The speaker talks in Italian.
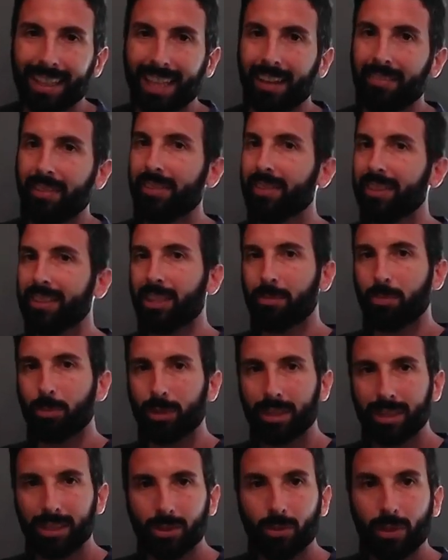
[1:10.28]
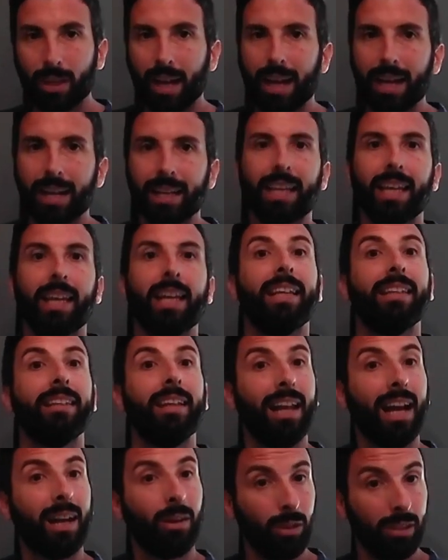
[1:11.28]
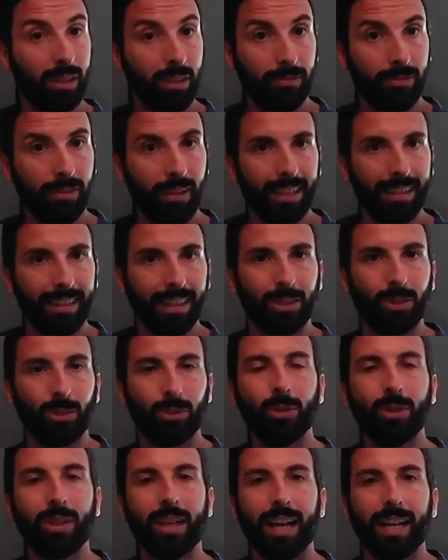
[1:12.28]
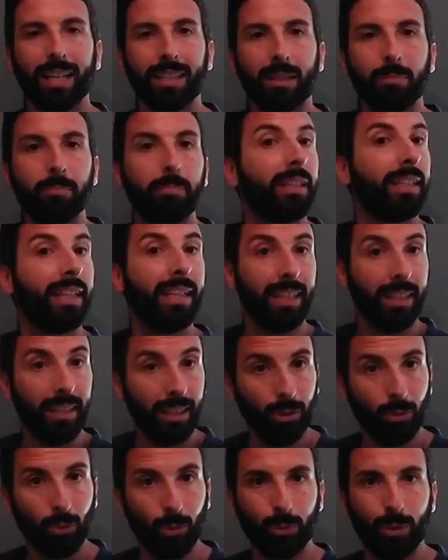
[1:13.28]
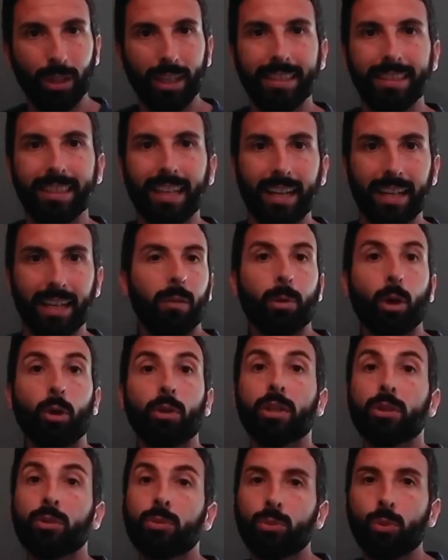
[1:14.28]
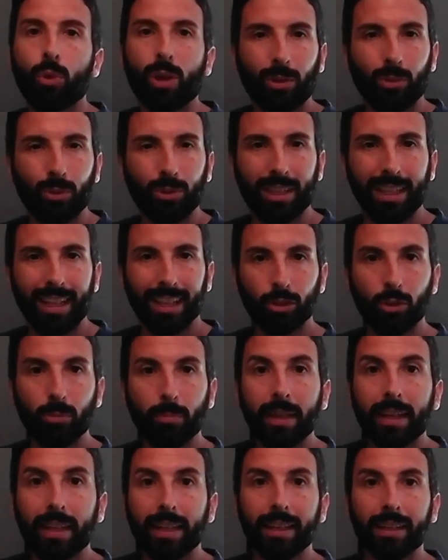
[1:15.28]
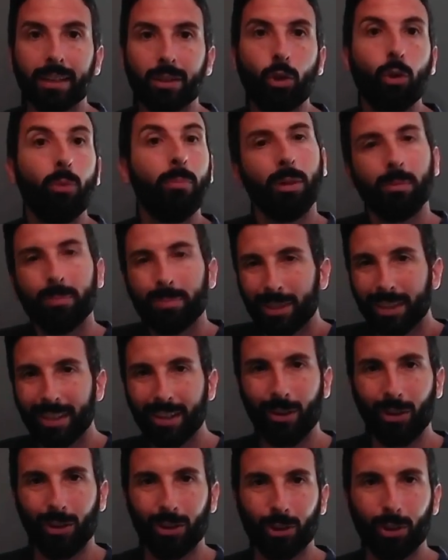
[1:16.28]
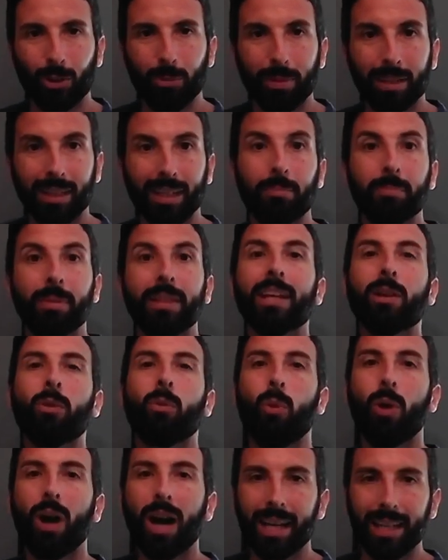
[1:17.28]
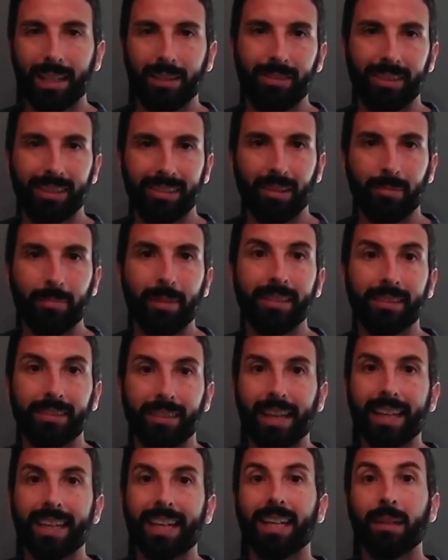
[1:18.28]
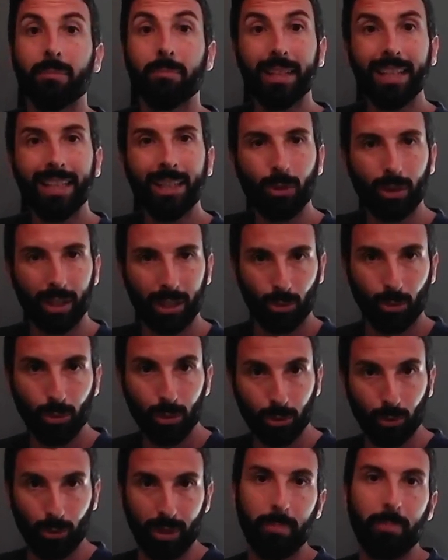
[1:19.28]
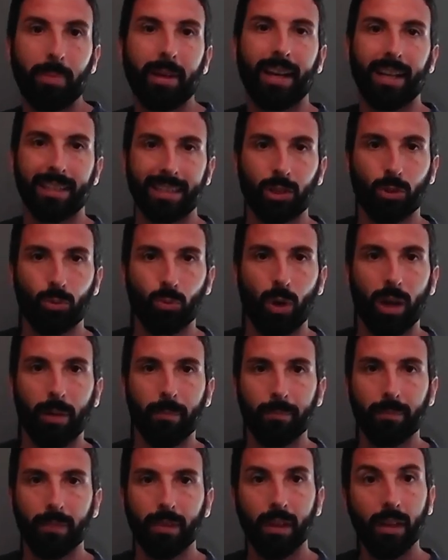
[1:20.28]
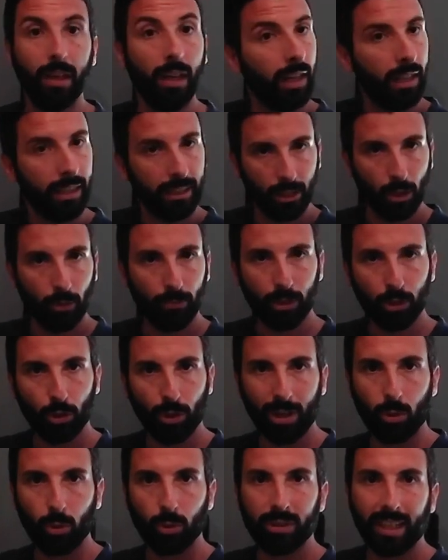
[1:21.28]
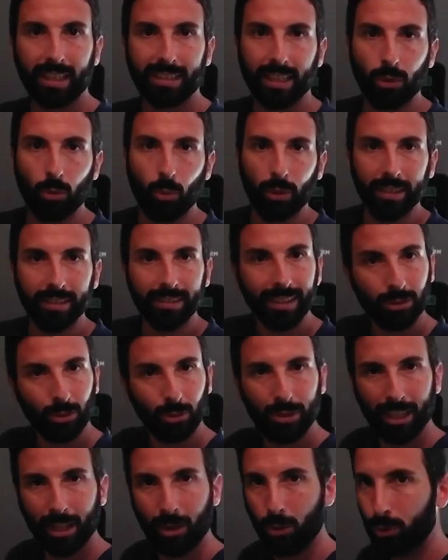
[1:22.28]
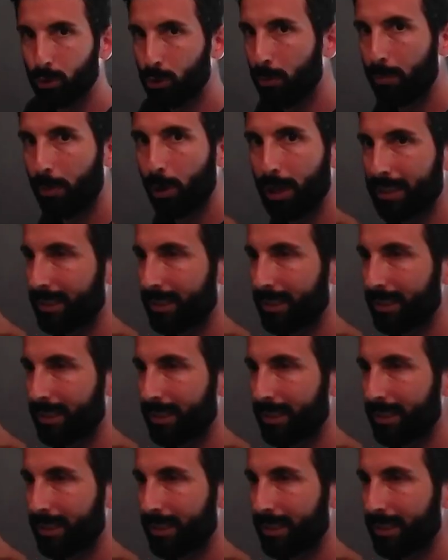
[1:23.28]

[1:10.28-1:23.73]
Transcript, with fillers: che aveva a disposizione anche dell'acqua di falda sotto casa, perché non utilizzarla? Però nessuno l'ha consigliato bene come un psicologo per capire quale effettivamente era la migliore soluzione per casa sua. Te lo faccio raccontare da lui, intanto ti racconto un po' la